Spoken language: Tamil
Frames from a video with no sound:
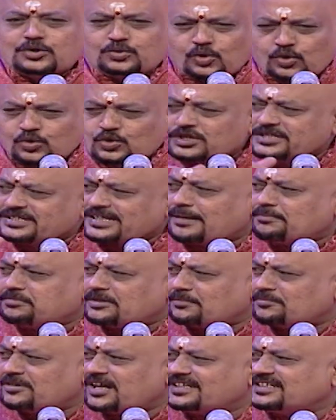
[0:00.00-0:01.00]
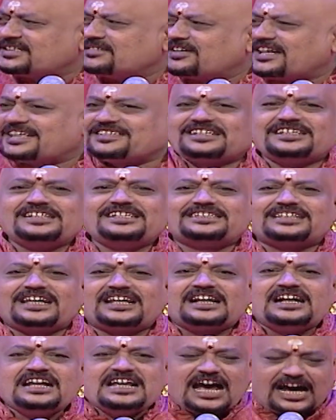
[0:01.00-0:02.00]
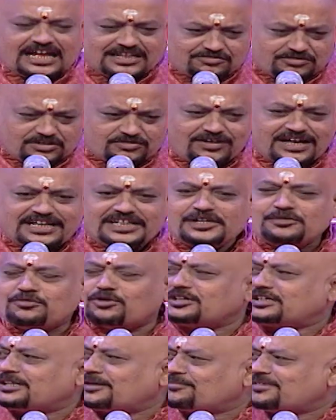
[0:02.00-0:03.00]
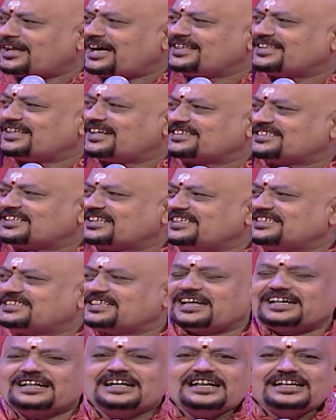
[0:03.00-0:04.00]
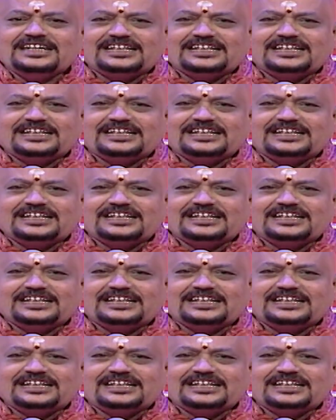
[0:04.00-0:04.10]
நொங்கு சாப்பிட்டோம்ல அது ரசனை சார் அது ஒரு வண்டி ஓட்டினோம்ல அது ரசனை சார்